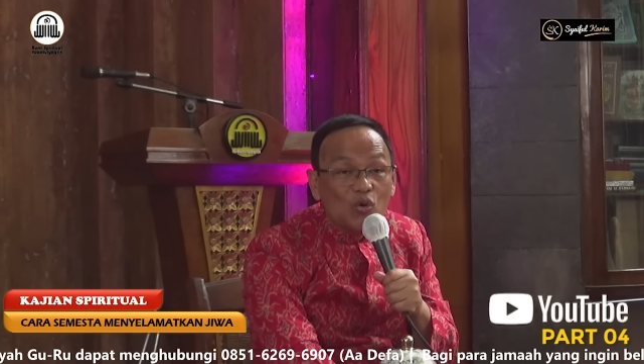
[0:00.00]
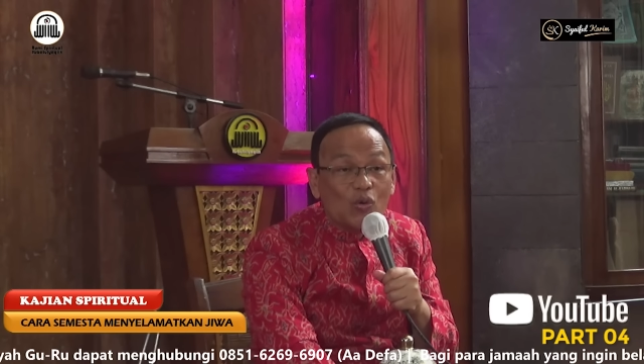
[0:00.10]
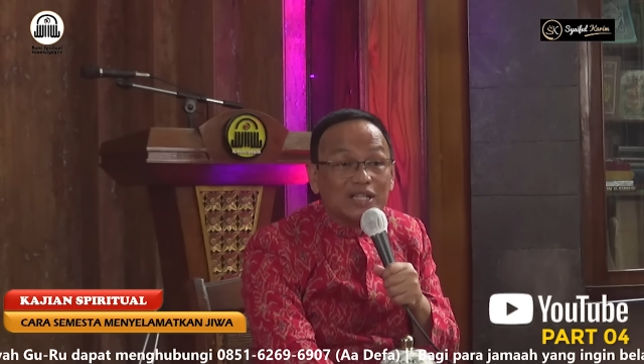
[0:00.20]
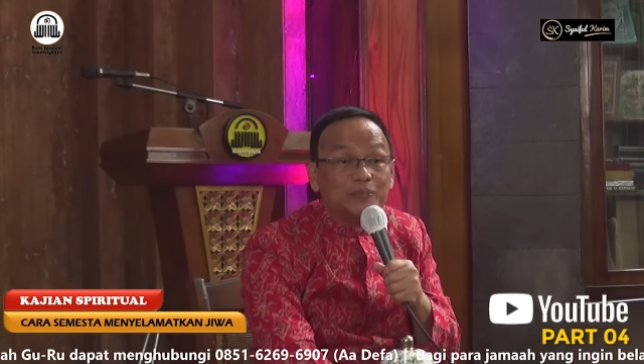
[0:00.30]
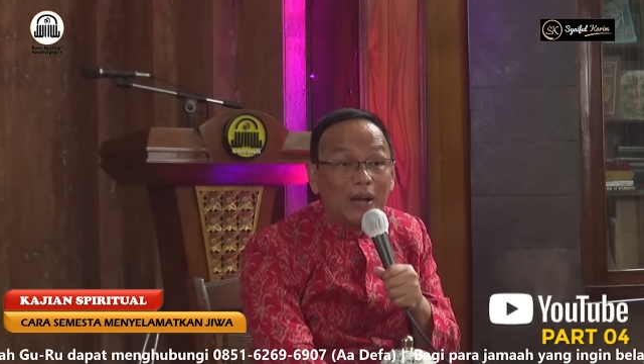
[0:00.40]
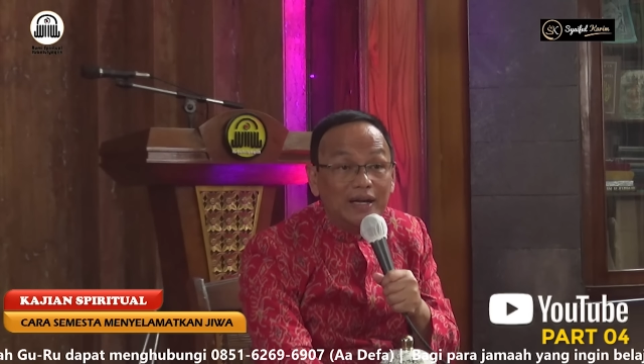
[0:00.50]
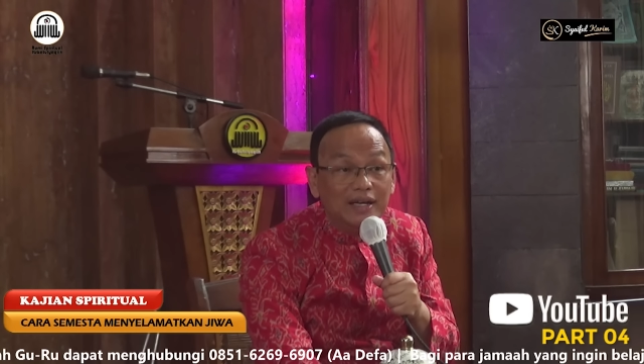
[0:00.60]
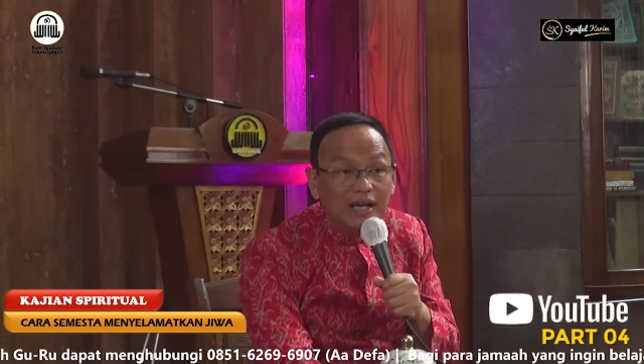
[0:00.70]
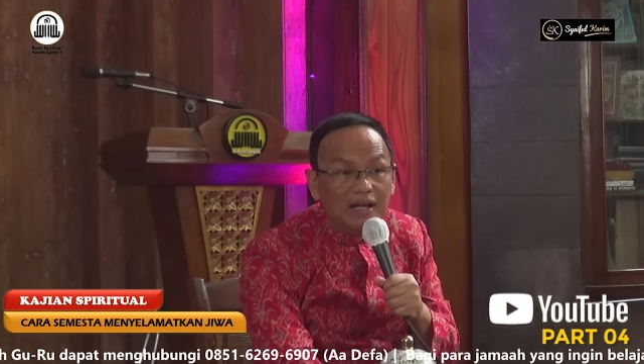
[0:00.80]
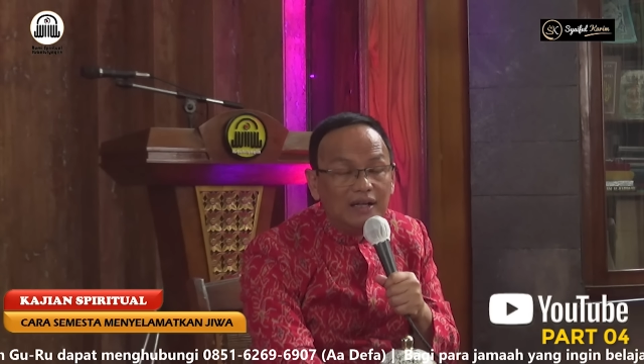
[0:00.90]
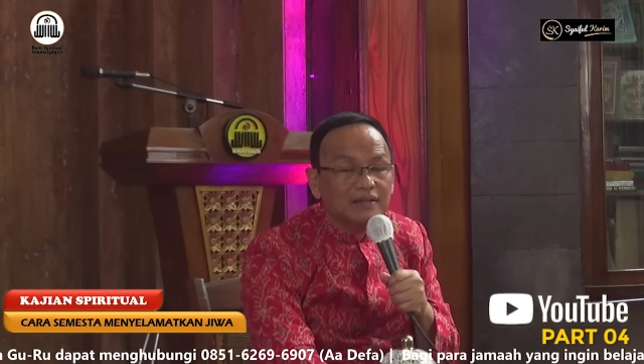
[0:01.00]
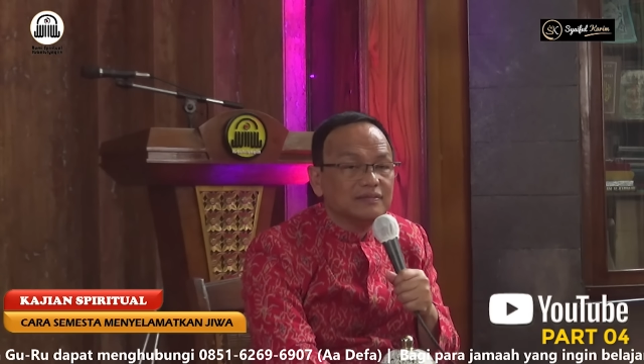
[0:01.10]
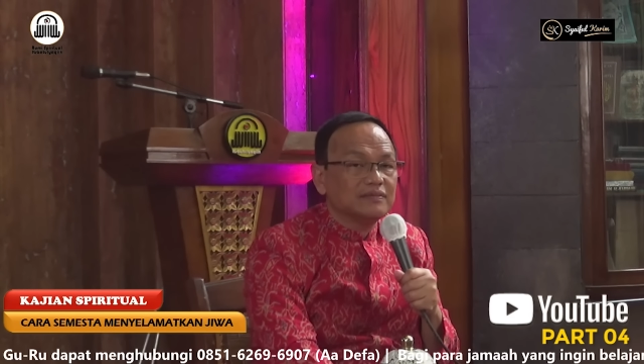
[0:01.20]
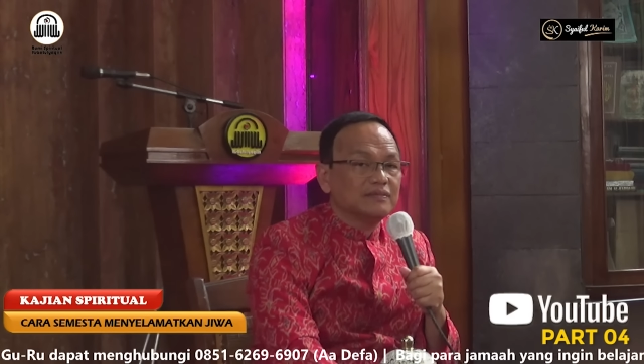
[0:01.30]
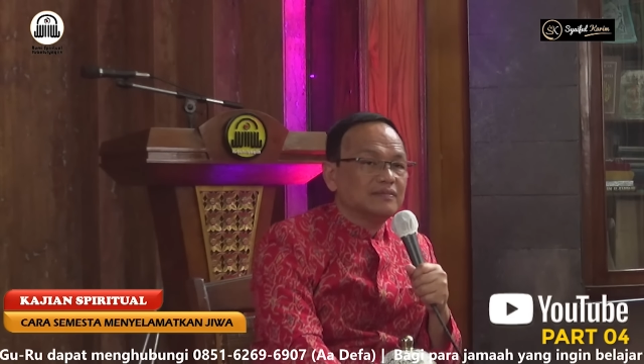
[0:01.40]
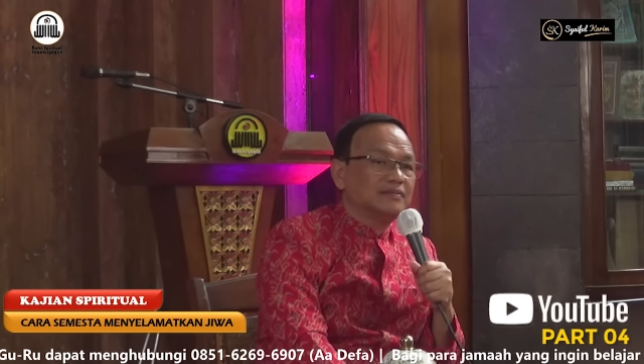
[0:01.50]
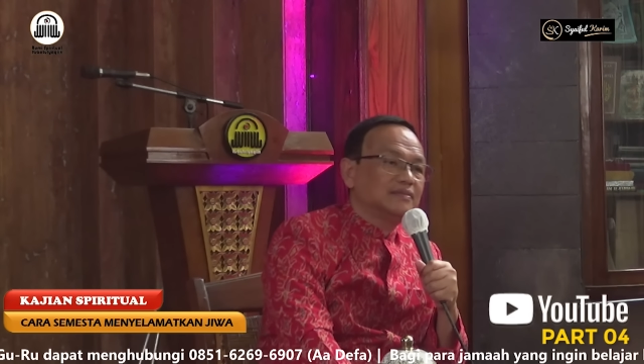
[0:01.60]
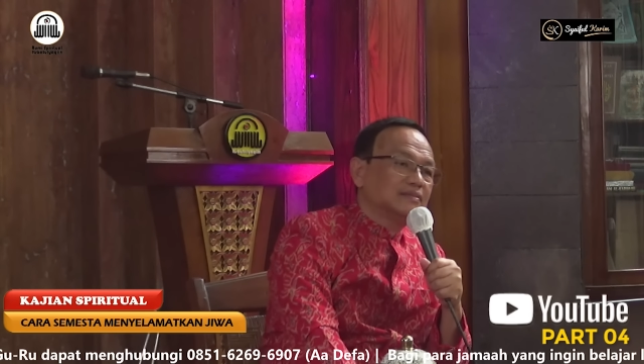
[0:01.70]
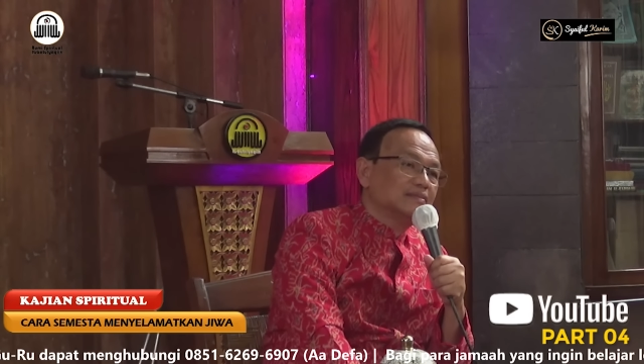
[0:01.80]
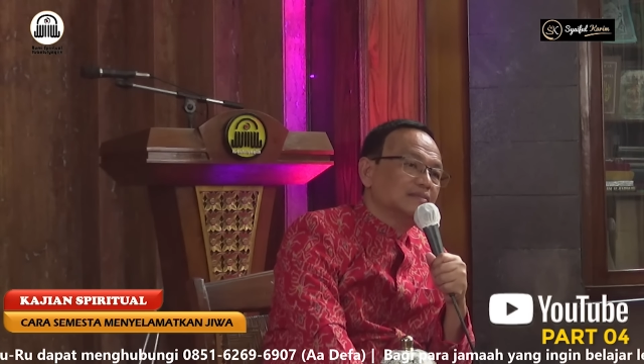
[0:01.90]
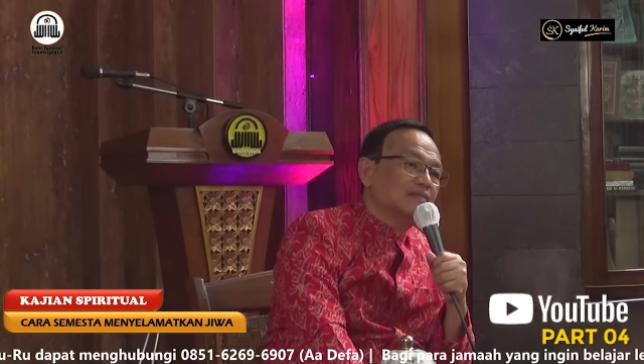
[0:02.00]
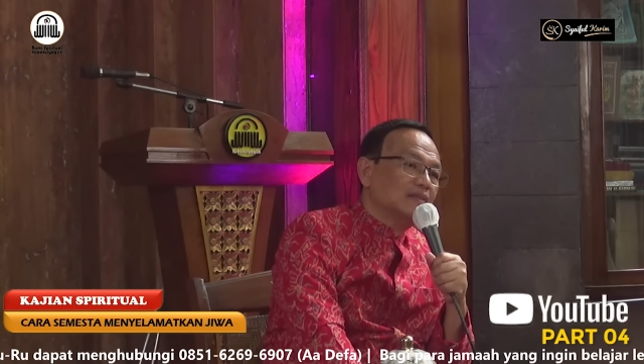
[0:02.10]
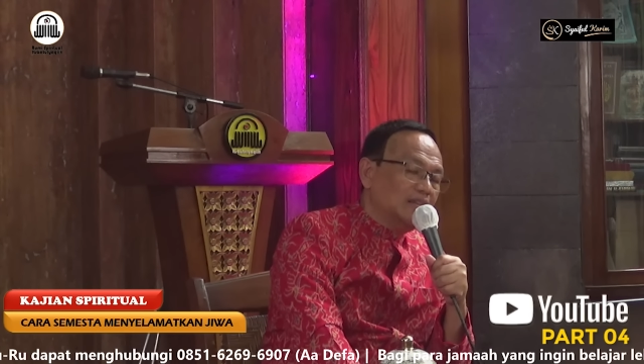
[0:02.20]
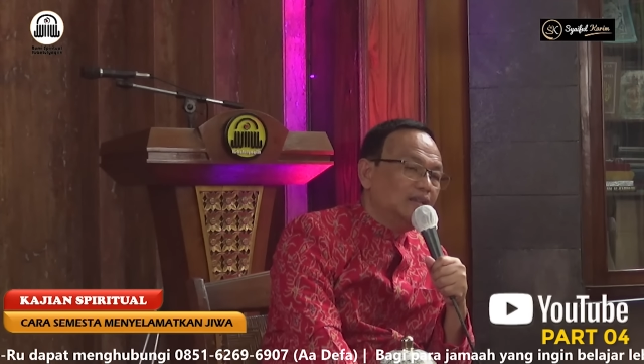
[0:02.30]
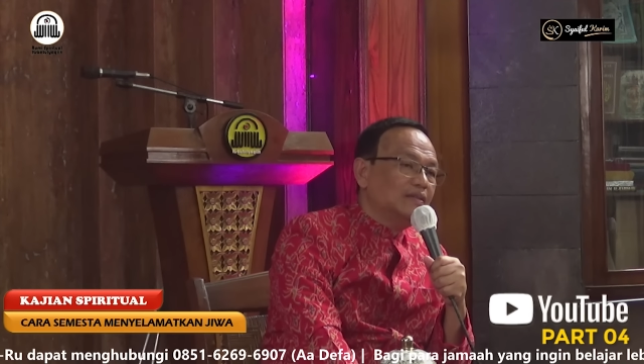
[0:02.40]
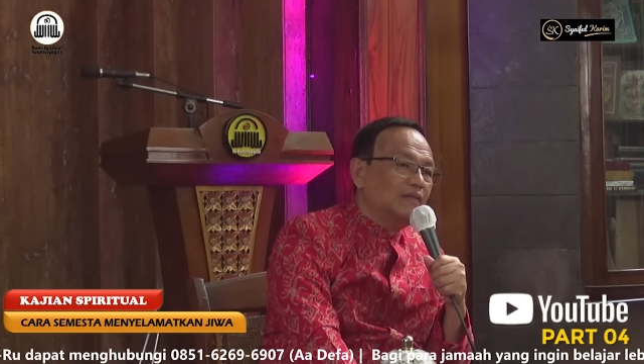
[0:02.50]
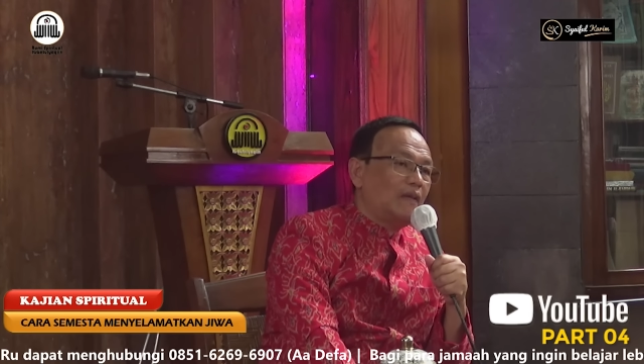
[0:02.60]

waspada. Gitu.